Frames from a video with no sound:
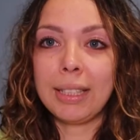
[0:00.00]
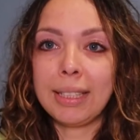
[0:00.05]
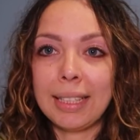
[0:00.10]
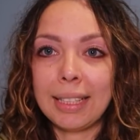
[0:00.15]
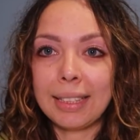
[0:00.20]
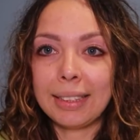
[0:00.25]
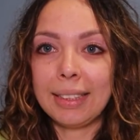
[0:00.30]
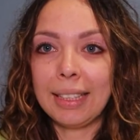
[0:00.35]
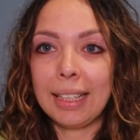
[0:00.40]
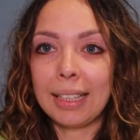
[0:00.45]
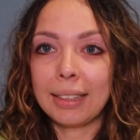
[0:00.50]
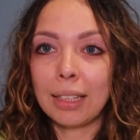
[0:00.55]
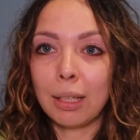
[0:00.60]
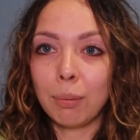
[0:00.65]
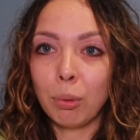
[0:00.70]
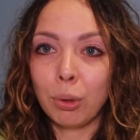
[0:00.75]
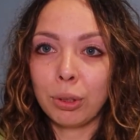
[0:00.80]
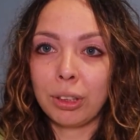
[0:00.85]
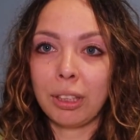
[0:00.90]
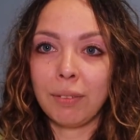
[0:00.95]
Техника
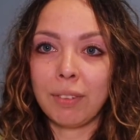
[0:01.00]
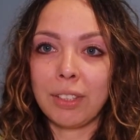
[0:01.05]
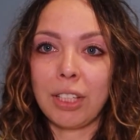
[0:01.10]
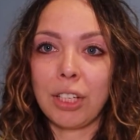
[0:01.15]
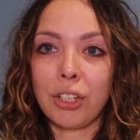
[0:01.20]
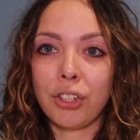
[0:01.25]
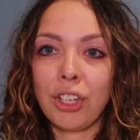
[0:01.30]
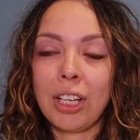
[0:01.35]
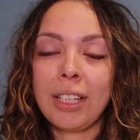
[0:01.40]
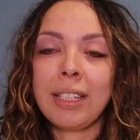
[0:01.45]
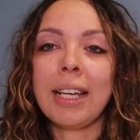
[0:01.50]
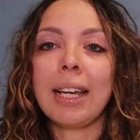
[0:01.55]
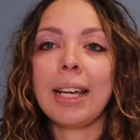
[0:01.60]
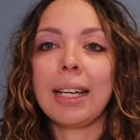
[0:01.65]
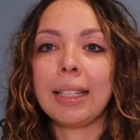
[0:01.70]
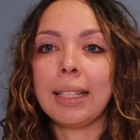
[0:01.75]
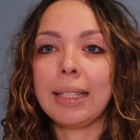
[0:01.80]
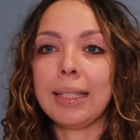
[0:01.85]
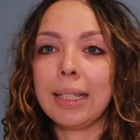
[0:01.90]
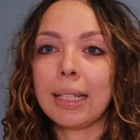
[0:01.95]
отработки возражения –
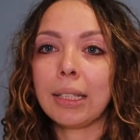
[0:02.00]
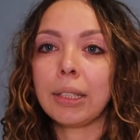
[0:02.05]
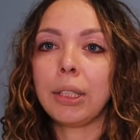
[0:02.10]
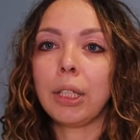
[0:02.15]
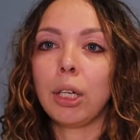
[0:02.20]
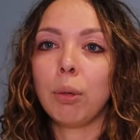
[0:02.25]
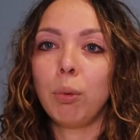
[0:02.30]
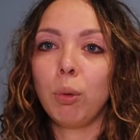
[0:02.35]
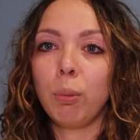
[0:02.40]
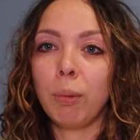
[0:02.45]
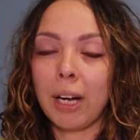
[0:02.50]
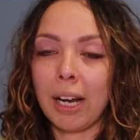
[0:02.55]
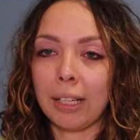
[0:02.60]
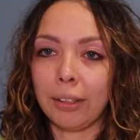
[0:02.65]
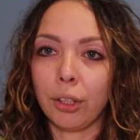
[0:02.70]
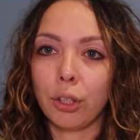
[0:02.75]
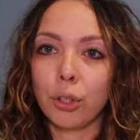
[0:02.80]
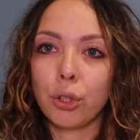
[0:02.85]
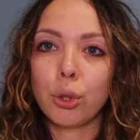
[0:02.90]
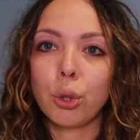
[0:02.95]
это техника
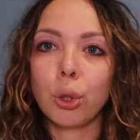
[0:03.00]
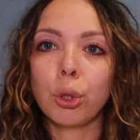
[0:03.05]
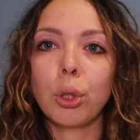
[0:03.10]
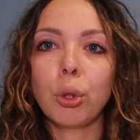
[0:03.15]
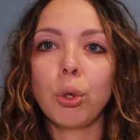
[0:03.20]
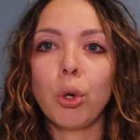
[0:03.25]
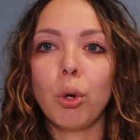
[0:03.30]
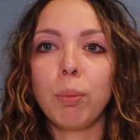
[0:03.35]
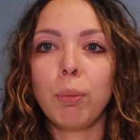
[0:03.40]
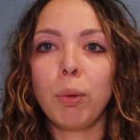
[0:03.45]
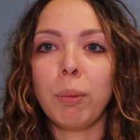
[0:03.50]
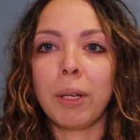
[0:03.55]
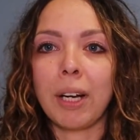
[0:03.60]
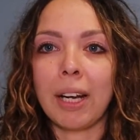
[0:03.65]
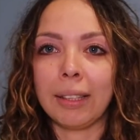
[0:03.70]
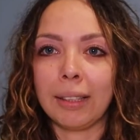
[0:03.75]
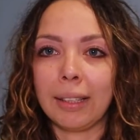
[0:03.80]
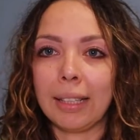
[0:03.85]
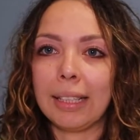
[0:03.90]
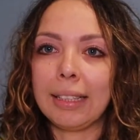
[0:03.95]
бумеранг. Что такое
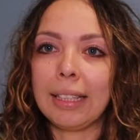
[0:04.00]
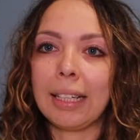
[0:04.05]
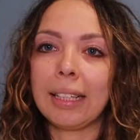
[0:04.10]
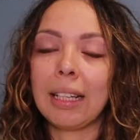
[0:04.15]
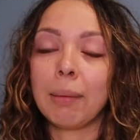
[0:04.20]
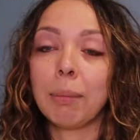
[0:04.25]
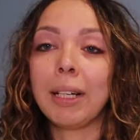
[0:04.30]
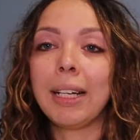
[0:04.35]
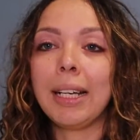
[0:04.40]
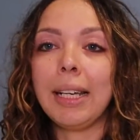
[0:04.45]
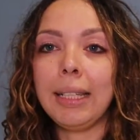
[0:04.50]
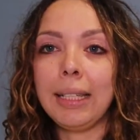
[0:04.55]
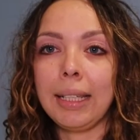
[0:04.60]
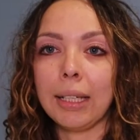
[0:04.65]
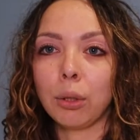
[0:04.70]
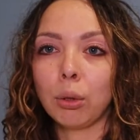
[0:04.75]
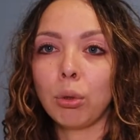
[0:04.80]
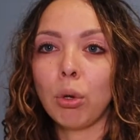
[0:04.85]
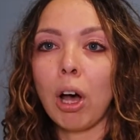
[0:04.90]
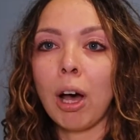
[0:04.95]
бумеранг? Это когда мы
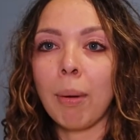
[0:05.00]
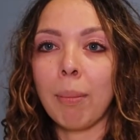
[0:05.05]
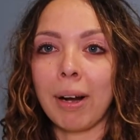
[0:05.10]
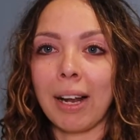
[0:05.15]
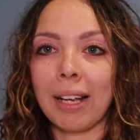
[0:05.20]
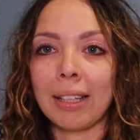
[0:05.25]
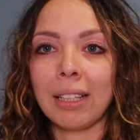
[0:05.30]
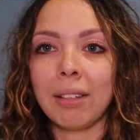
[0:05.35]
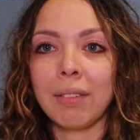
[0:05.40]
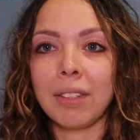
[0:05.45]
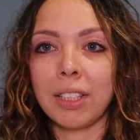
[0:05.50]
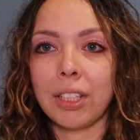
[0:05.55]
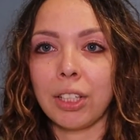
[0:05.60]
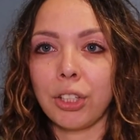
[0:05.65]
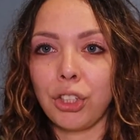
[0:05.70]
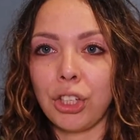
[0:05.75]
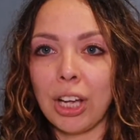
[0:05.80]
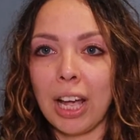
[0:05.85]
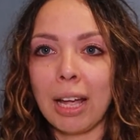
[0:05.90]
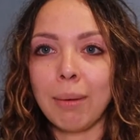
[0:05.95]
клиенту обратно
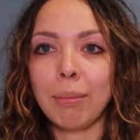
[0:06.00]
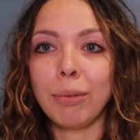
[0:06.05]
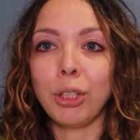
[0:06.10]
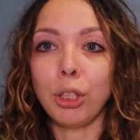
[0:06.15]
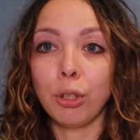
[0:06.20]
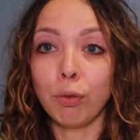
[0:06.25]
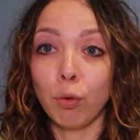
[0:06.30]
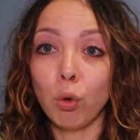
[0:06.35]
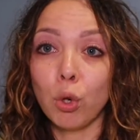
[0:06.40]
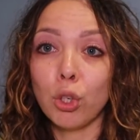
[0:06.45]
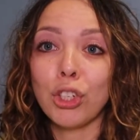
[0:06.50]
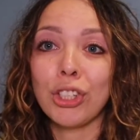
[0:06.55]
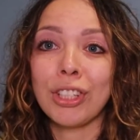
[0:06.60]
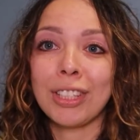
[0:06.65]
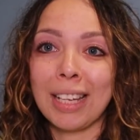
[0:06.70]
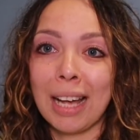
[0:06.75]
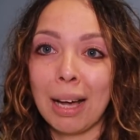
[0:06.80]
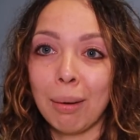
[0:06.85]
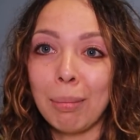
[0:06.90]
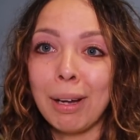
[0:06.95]
возвращаем его же
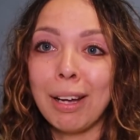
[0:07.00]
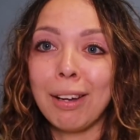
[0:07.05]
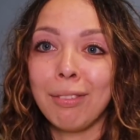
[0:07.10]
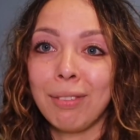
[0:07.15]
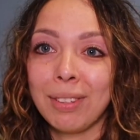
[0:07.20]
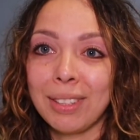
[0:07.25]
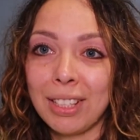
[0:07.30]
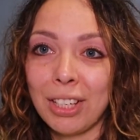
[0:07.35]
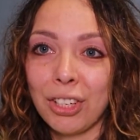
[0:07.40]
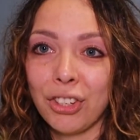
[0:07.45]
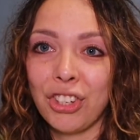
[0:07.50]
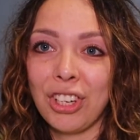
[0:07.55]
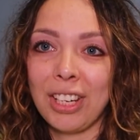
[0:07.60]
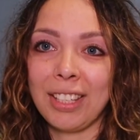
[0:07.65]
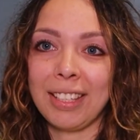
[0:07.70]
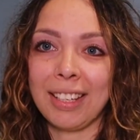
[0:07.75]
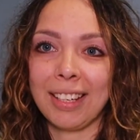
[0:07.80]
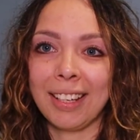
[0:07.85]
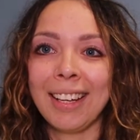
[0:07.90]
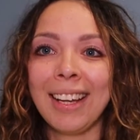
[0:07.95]
самое
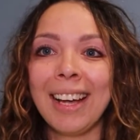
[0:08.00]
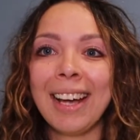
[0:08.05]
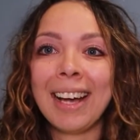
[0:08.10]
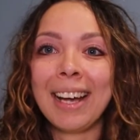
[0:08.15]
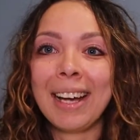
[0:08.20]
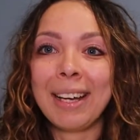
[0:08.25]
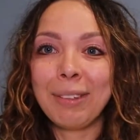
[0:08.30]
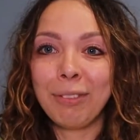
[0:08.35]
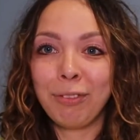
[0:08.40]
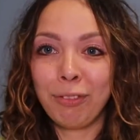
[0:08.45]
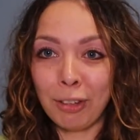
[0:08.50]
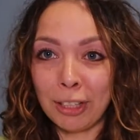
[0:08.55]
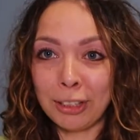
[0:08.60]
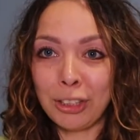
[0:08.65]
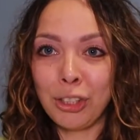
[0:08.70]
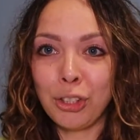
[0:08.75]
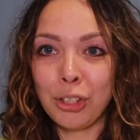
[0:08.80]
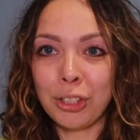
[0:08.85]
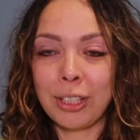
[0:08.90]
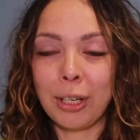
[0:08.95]
возражение
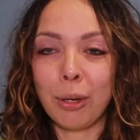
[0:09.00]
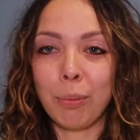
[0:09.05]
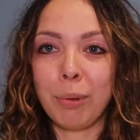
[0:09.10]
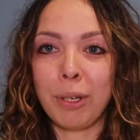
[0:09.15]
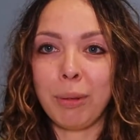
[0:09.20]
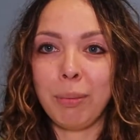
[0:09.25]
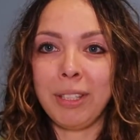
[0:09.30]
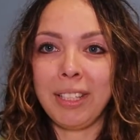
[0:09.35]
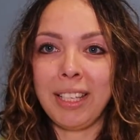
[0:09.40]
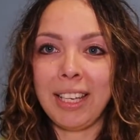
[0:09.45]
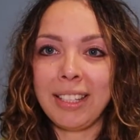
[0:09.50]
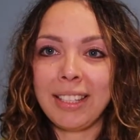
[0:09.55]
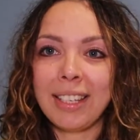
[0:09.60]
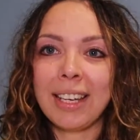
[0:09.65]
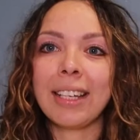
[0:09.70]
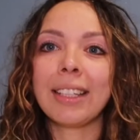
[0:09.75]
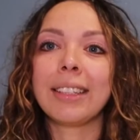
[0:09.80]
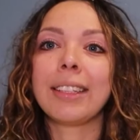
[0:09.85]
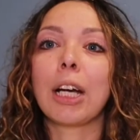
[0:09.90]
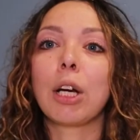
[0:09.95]
фактическое
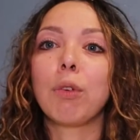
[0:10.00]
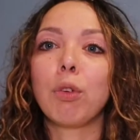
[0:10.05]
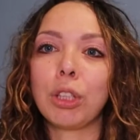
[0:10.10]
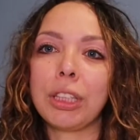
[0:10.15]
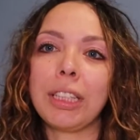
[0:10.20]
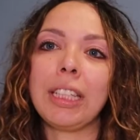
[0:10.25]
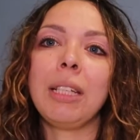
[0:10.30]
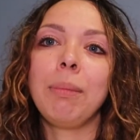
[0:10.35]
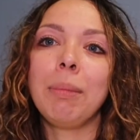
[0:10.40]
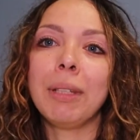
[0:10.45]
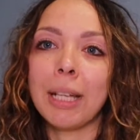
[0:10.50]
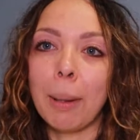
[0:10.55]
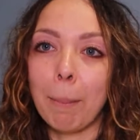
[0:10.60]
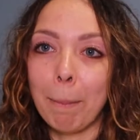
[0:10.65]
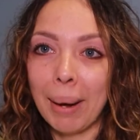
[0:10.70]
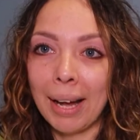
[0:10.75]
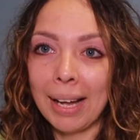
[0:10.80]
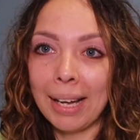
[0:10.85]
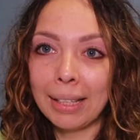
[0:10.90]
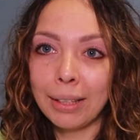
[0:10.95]
применение. Так вот, именно
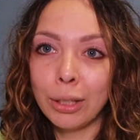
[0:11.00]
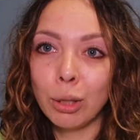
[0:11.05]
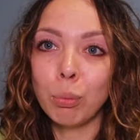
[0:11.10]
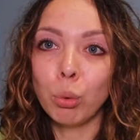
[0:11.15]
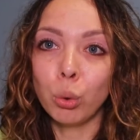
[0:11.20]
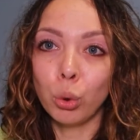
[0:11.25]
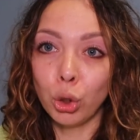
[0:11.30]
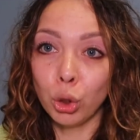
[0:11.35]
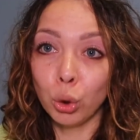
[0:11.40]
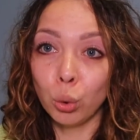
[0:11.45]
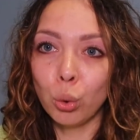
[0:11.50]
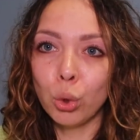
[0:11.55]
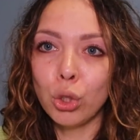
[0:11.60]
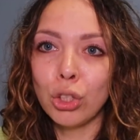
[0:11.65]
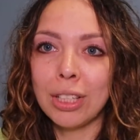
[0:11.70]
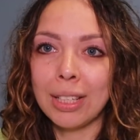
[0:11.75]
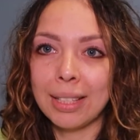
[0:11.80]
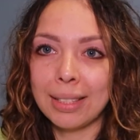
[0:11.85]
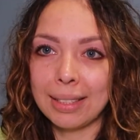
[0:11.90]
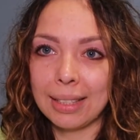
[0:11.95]
поэтому и
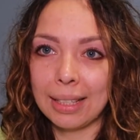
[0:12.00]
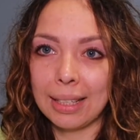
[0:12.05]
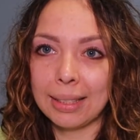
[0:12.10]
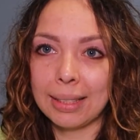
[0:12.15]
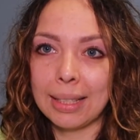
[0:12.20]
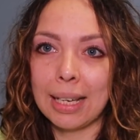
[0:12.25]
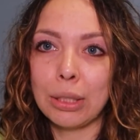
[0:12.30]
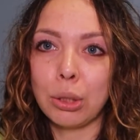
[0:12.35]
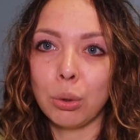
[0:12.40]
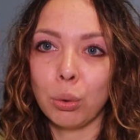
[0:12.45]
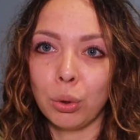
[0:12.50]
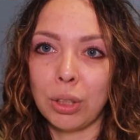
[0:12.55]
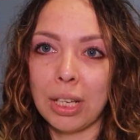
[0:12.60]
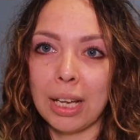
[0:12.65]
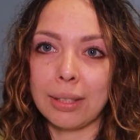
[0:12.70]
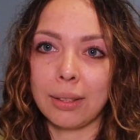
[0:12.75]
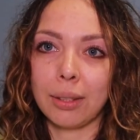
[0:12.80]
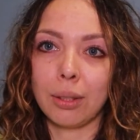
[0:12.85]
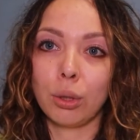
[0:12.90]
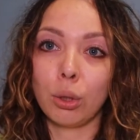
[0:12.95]
нужно заказать у
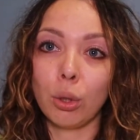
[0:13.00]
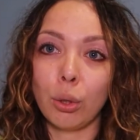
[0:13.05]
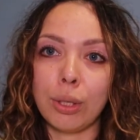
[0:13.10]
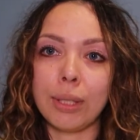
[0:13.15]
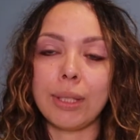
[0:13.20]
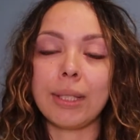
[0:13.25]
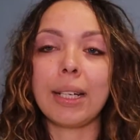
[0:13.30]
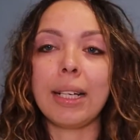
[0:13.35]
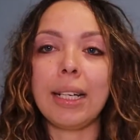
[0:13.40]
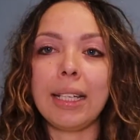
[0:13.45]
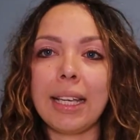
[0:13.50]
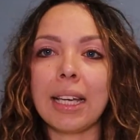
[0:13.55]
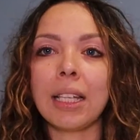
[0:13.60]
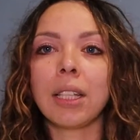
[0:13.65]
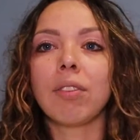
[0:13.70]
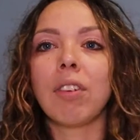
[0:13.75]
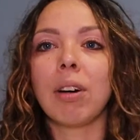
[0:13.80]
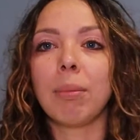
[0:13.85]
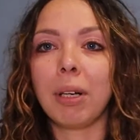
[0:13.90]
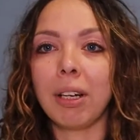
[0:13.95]
нас. То есть
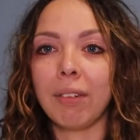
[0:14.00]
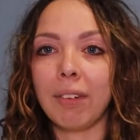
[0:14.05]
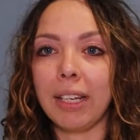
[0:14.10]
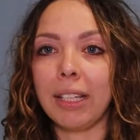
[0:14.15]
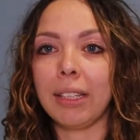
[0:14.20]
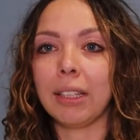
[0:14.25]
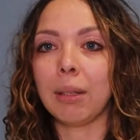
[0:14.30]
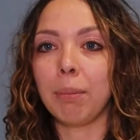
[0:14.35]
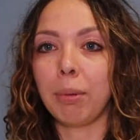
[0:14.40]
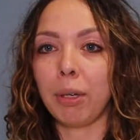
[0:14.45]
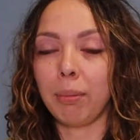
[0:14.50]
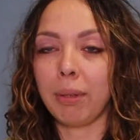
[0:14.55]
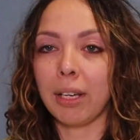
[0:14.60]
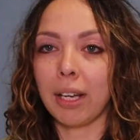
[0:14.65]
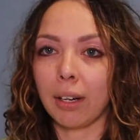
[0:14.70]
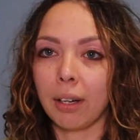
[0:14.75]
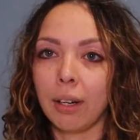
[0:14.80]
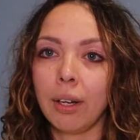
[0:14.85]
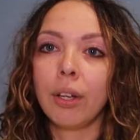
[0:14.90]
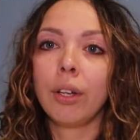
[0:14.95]
клиент вам говорит,
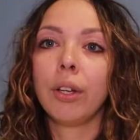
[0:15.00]
например,